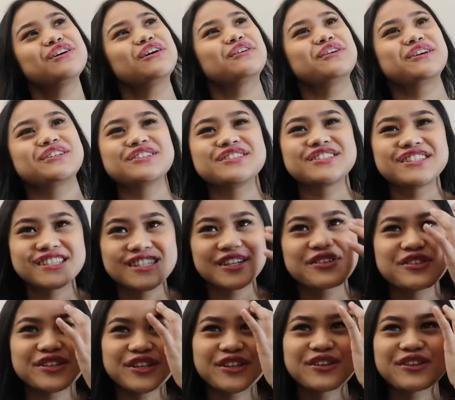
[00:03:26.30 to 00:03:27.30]
so, ito,
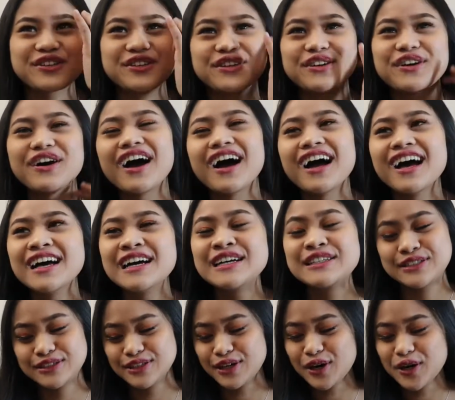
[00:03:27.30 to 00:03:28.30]
sasagutin ko to.
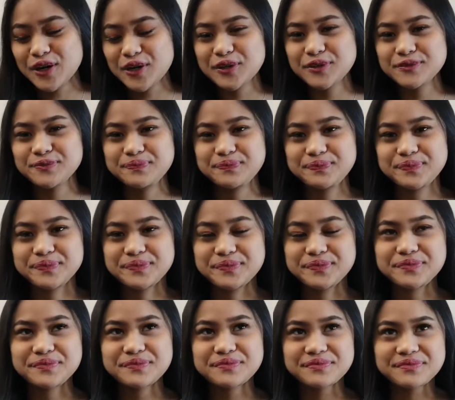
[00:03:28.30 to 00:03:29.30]
So,
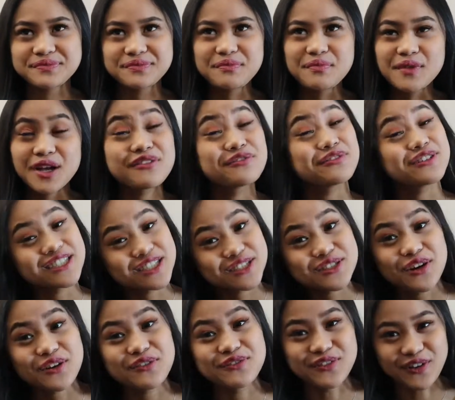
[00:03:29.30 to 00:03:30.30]
first
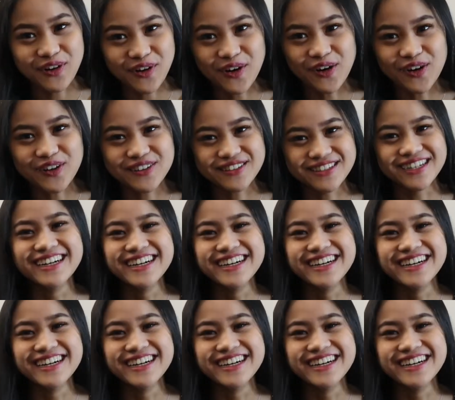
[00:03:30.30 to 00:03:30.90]
of all,